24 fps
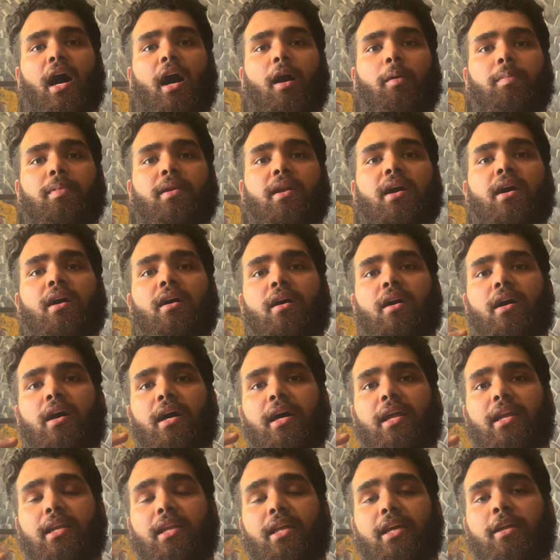अपना
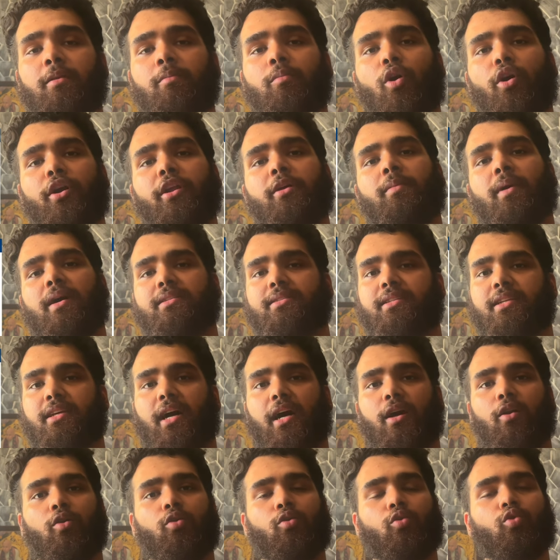लीन बॉडी मास
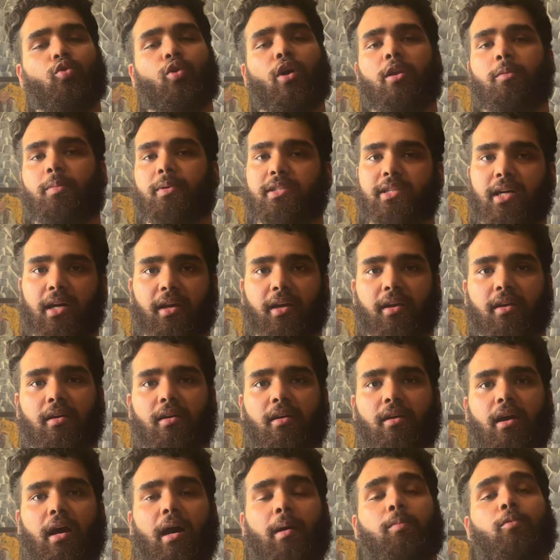निकालो गूगल पे जाके
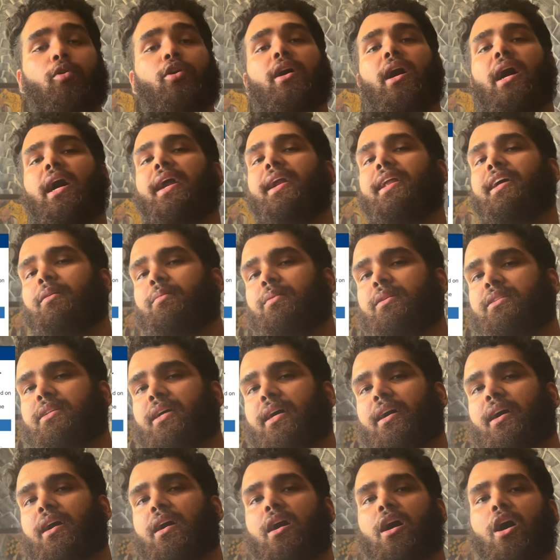आपको एक आइडिया मिल
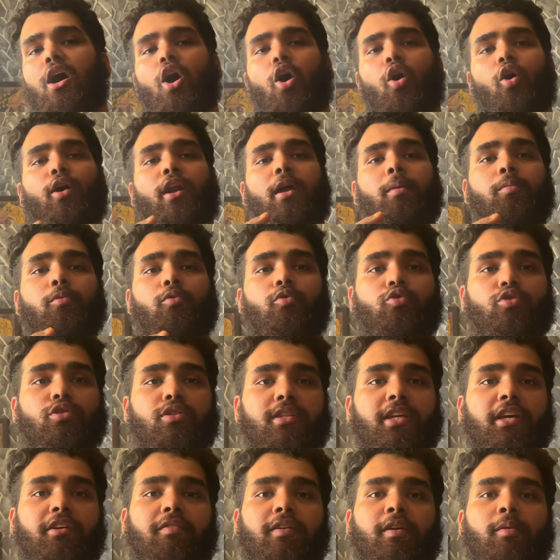जाएगा और आप
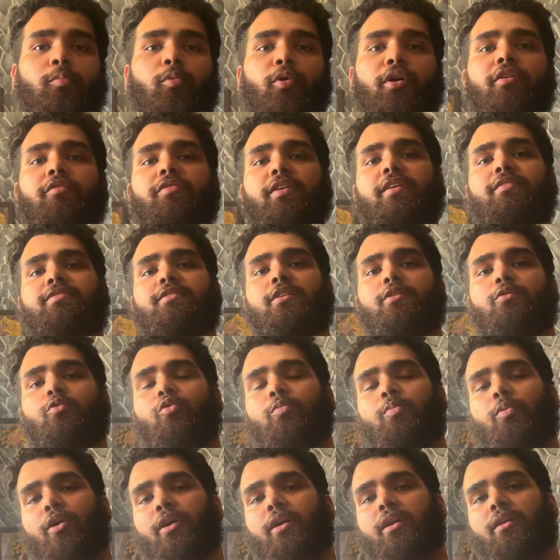उससे 1.5 से 2
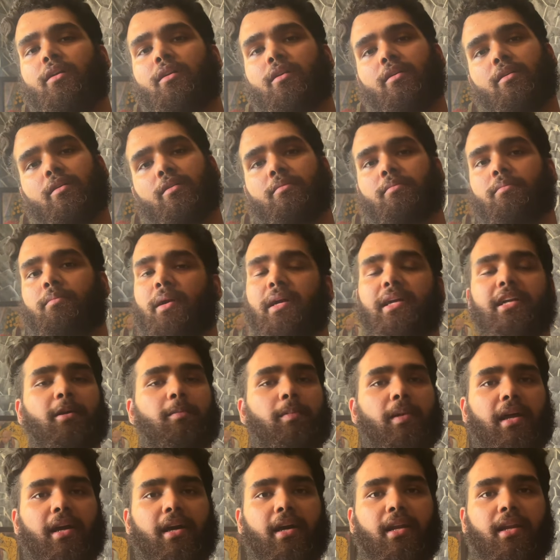पॉइंट
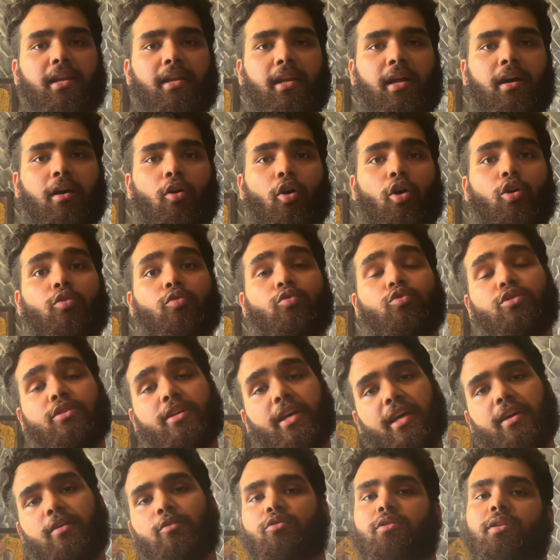मल्टीप्लाई कर लेना और
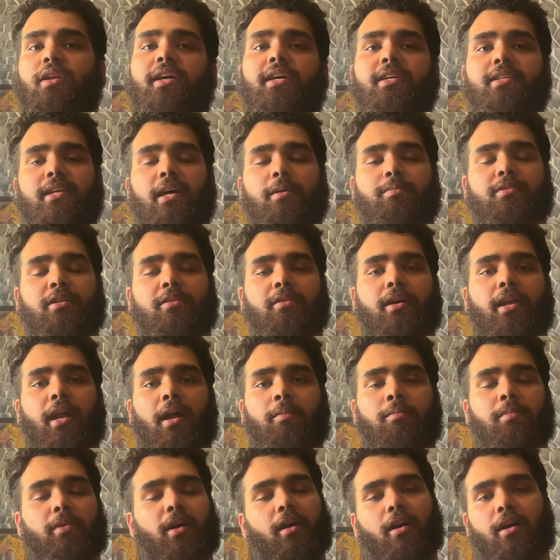उसके उतने हिसाब से
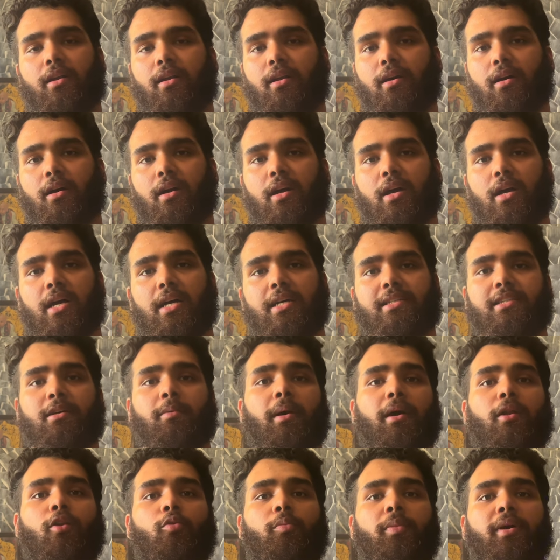ग्राम का खाना से
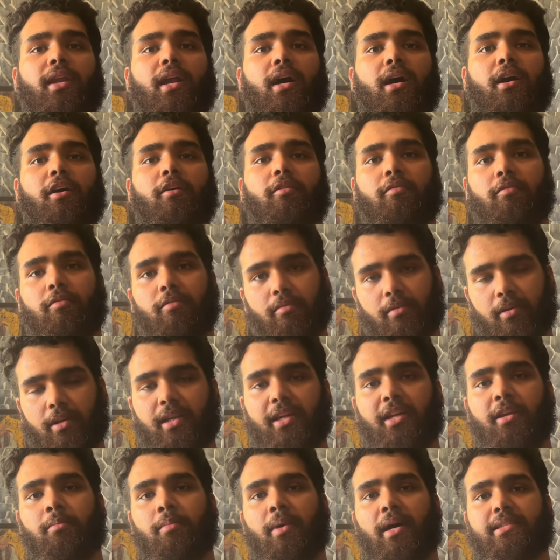मान लो मेरा अगर
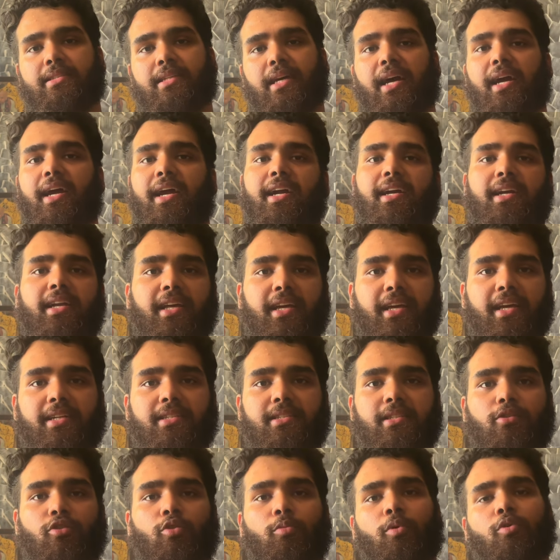लीन मास आया 80
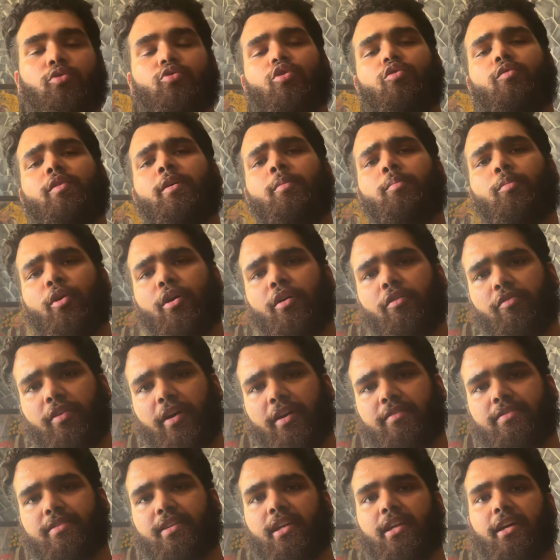के तो मैं उसको
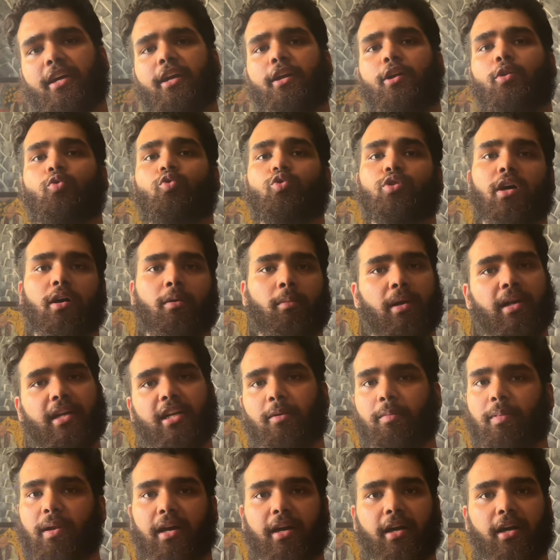1.5 से लेके 2 तक
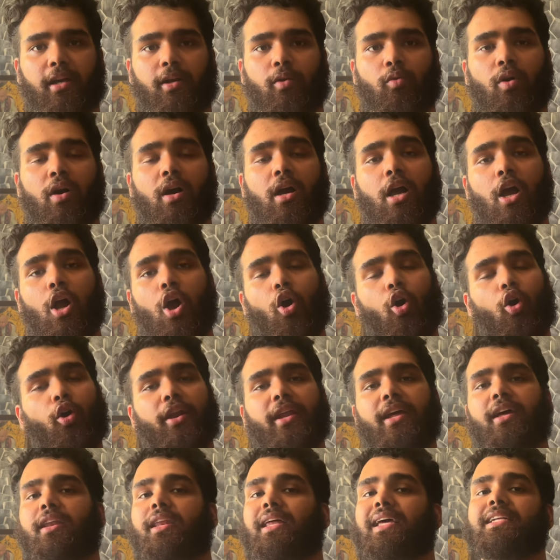मल्टीप्लाई कर लूँगा और
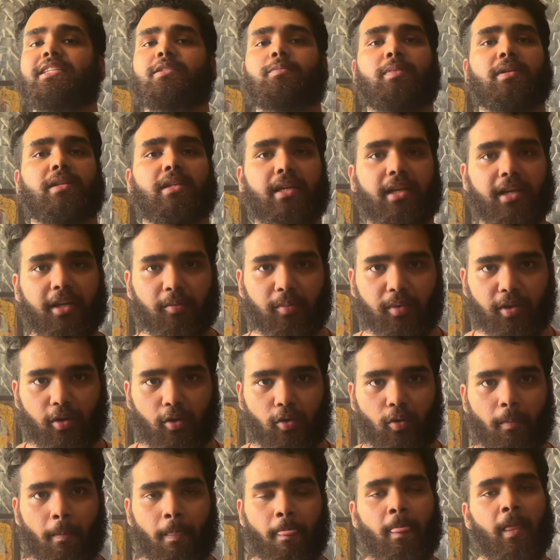एक रेंज मिल जाएगी मेरे
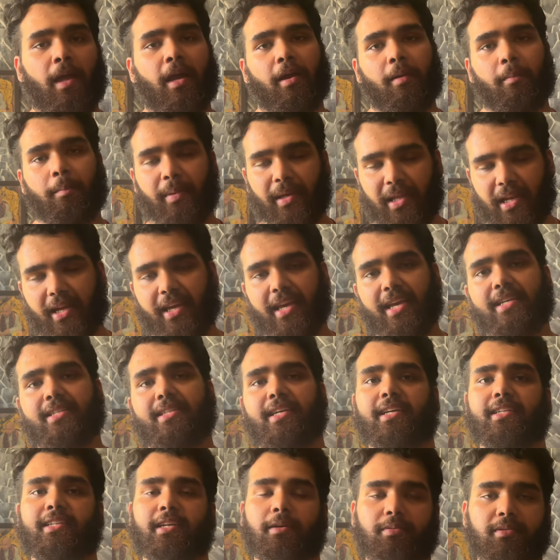को मेरा केस
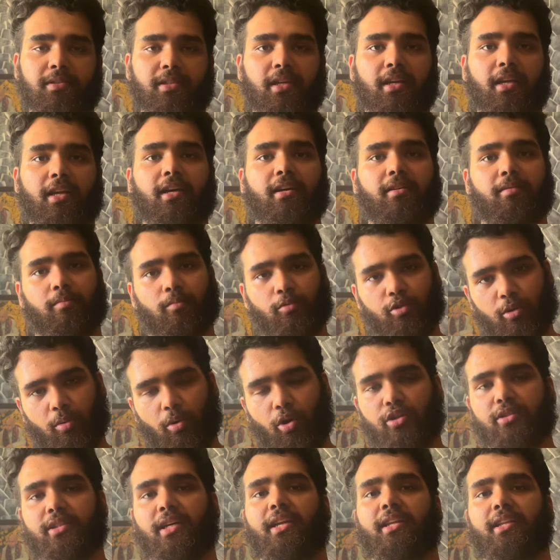एक्सेप्शनल है मुझे
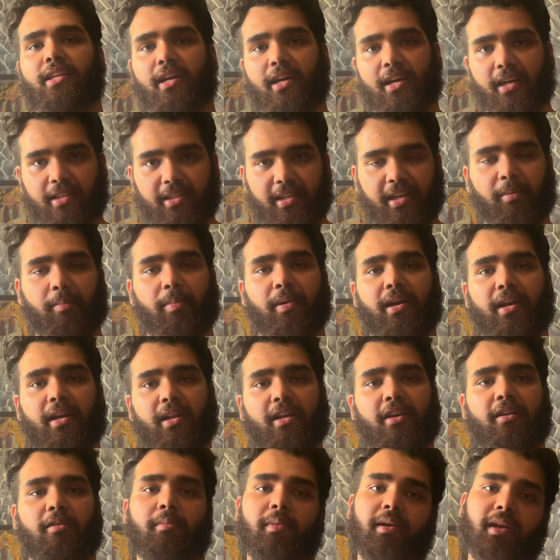बहुत सारी दिक्कतें हैं पेट
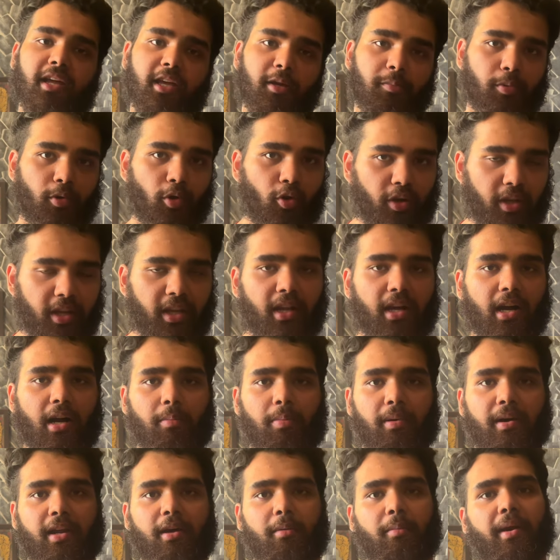की मैं नहीं प्रोटीन खा
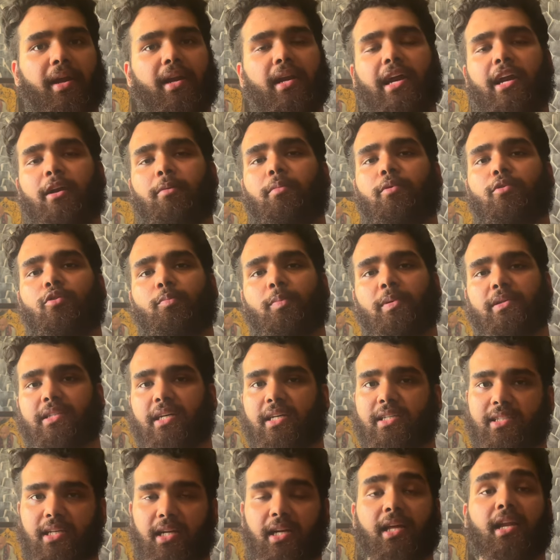पा रहा मेरी डाइट में तो
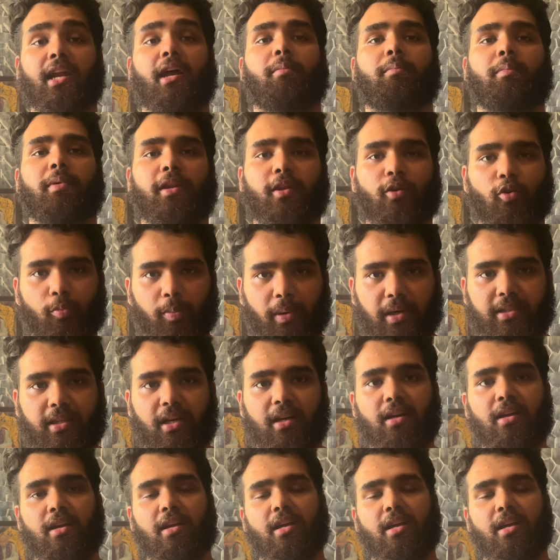पचास साठ ग्राम भी नहीं हो पाता